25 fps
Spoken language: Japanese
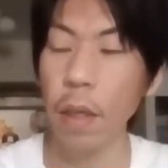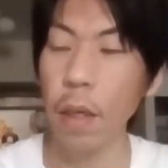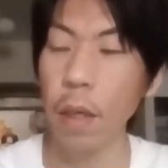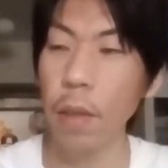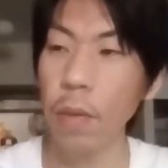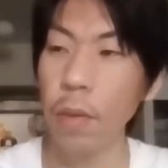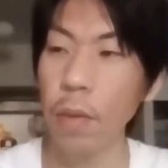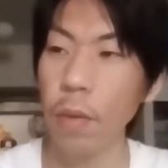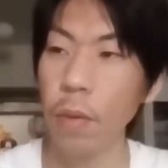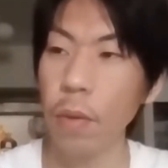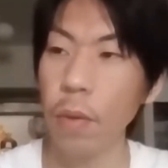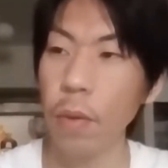
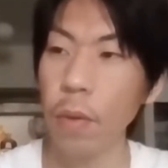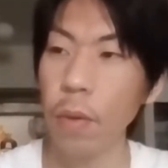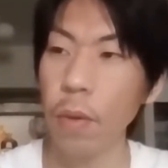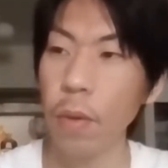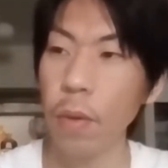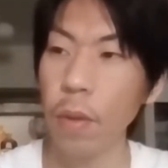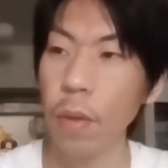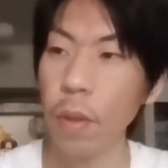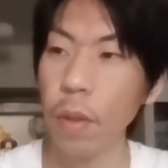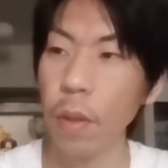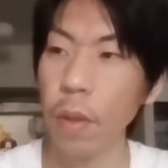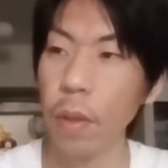あ
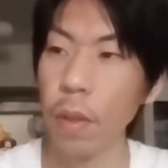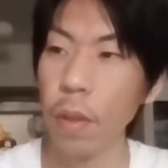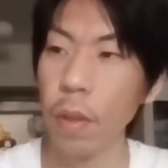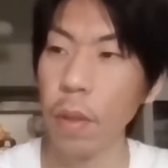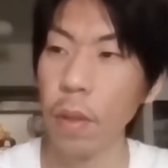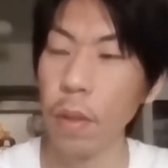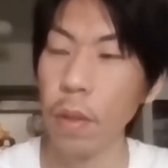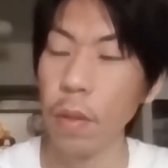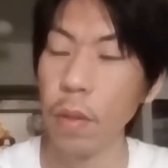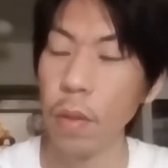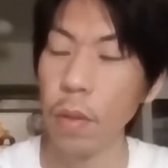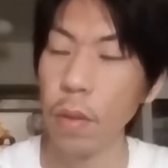の、
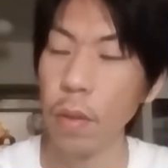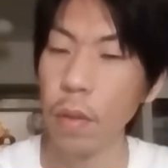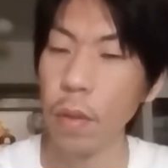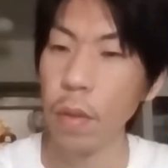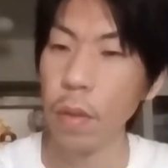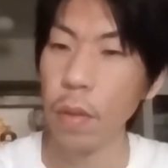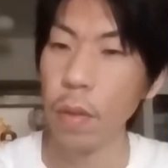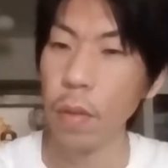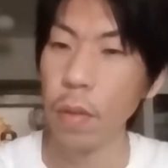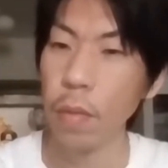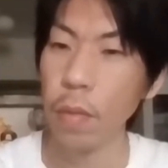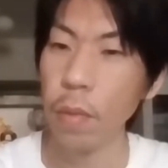
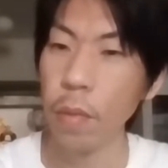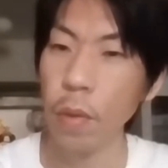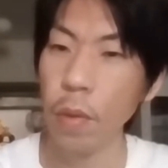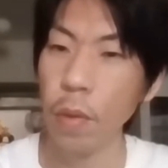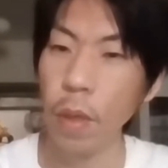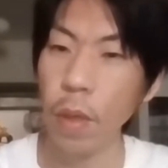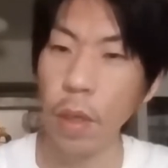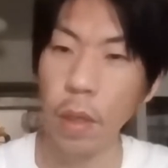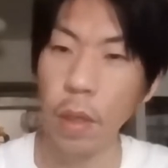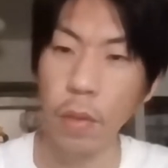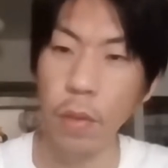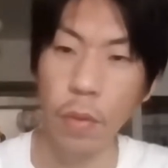
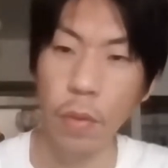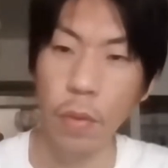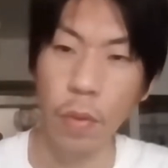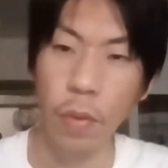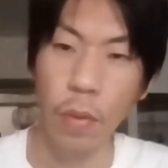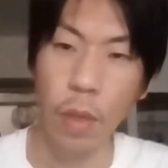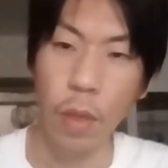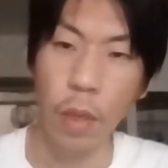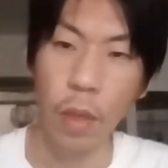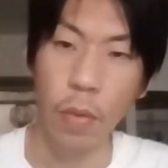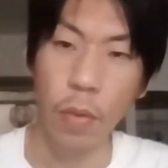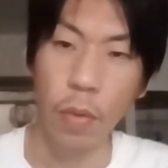俺、そ
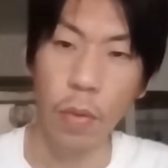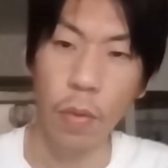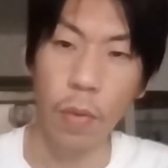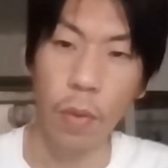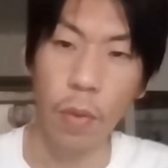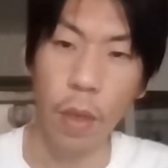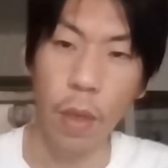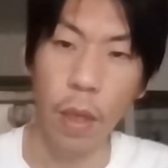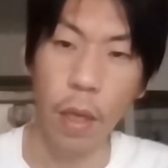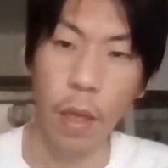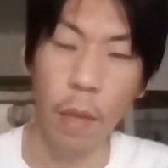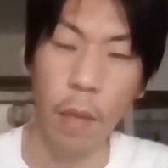のネット
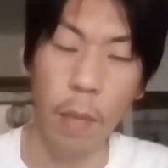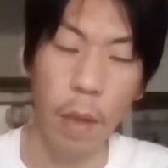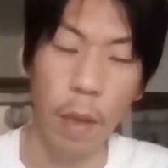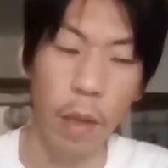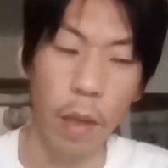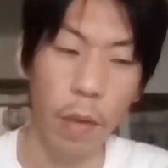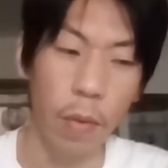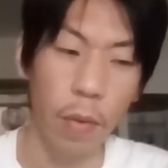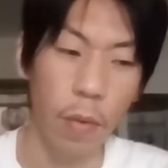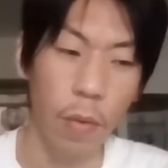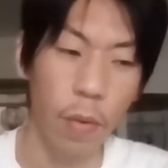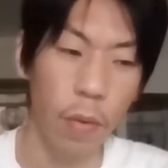のね、名
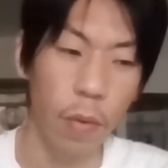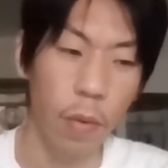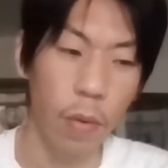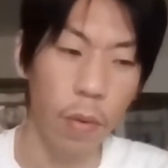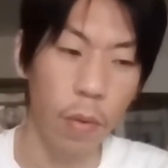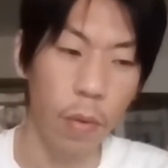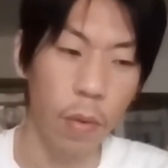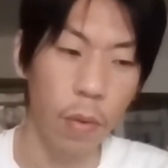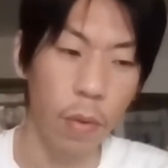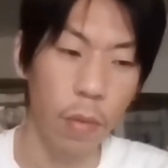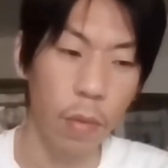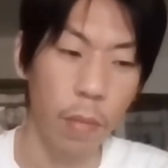前
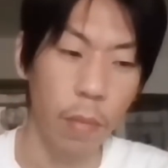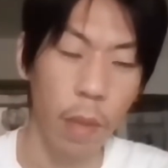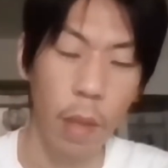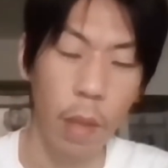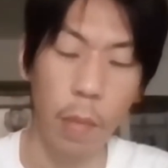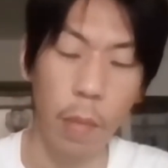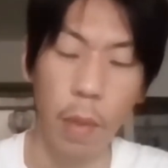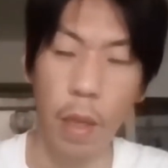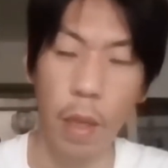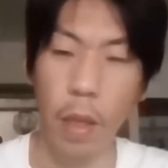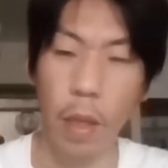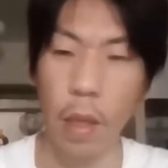を
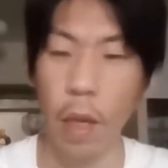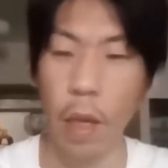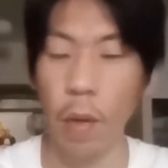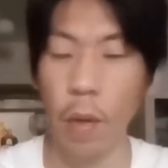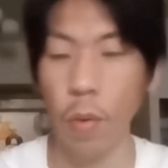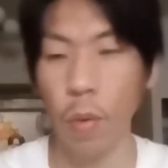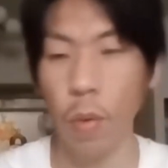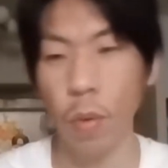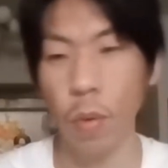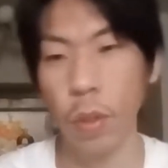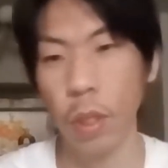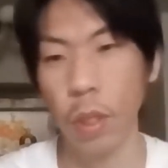命名
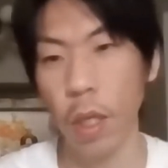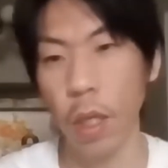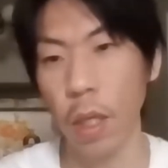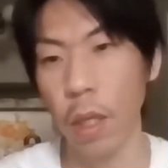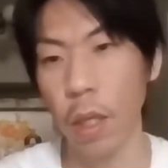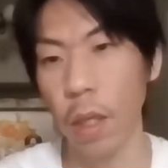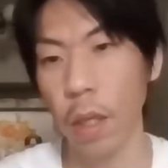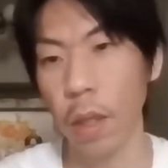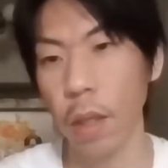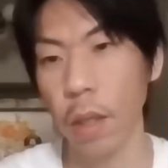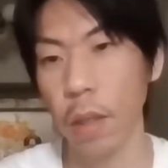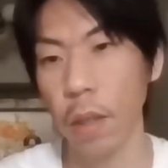結構してき
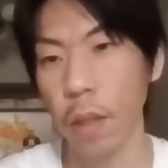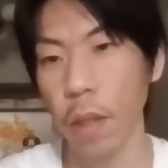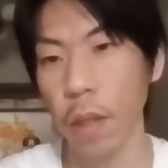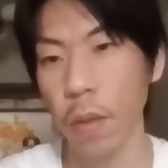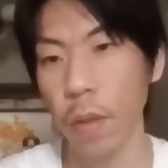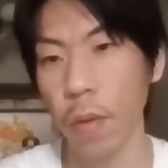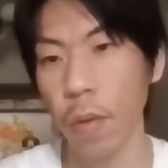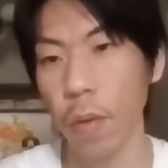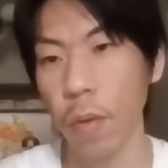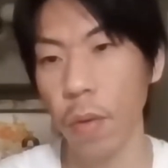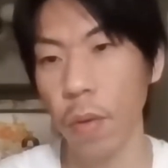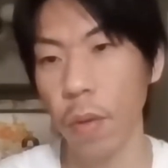たんです
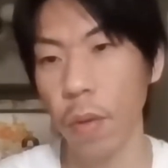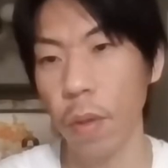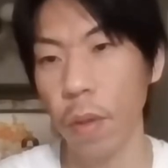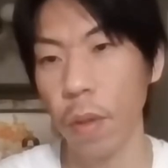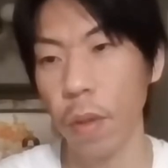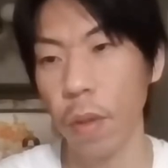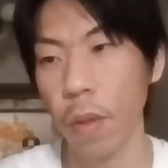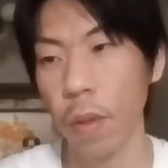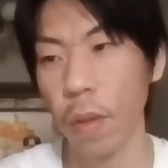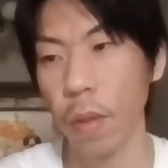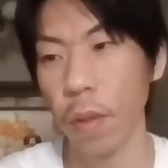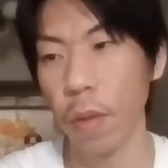けど、
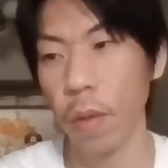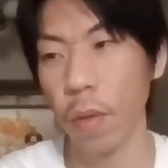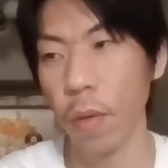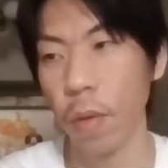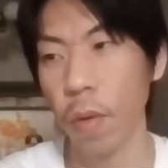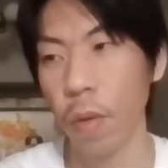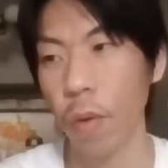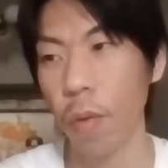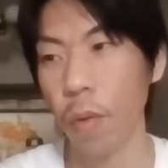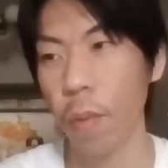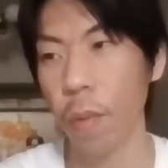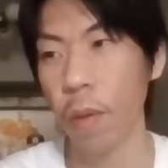
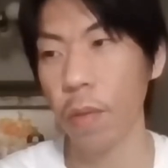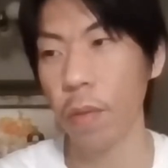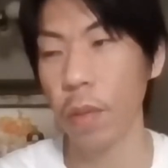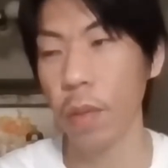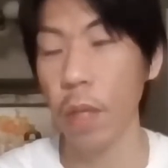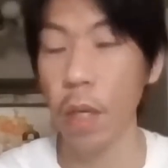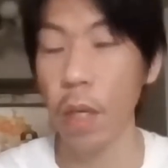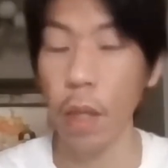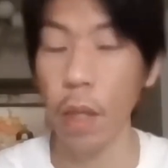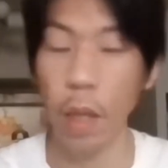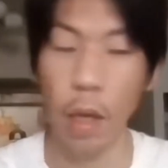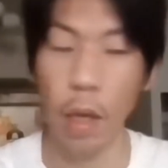こう、まあ、ふ
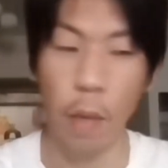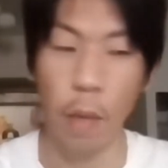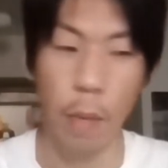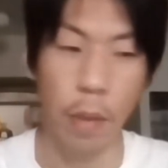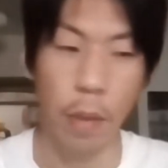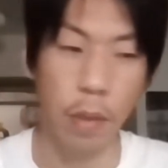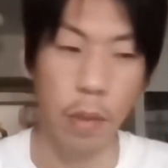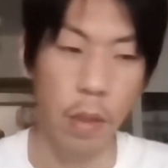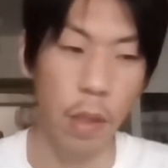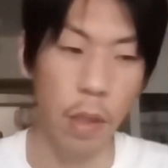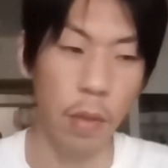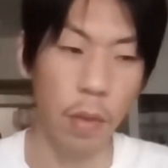ざけた名
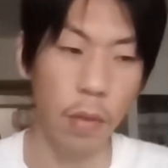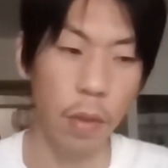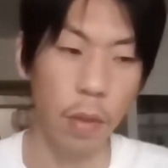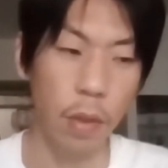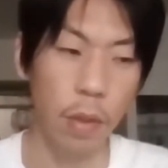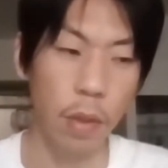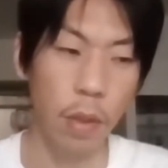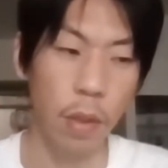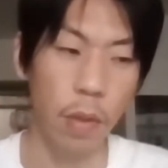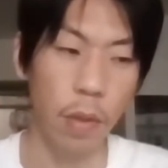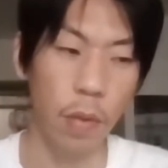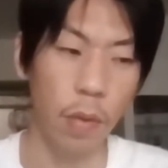前つけるん
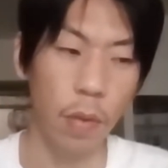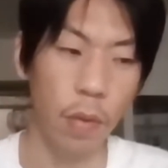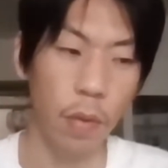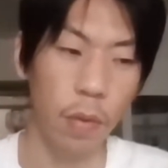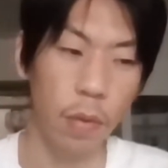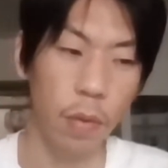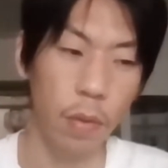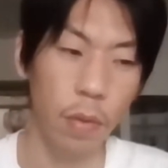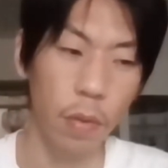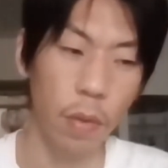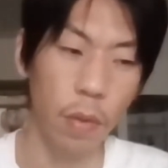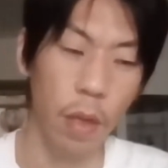ですけど、
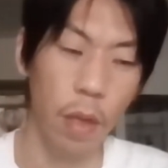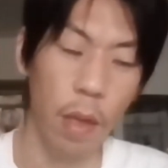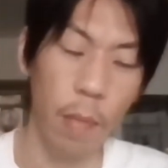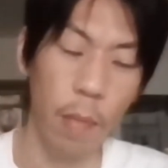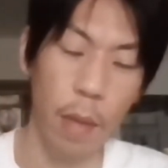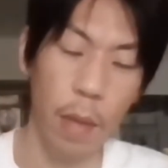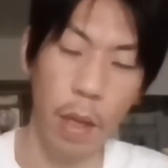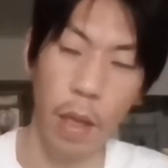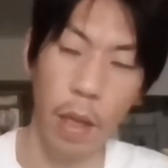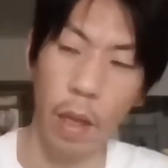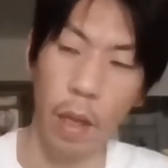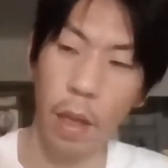その名
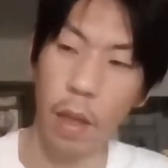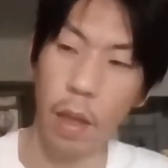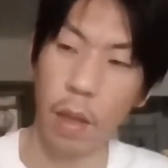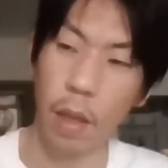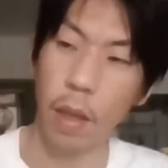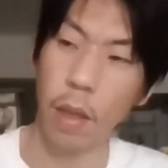前、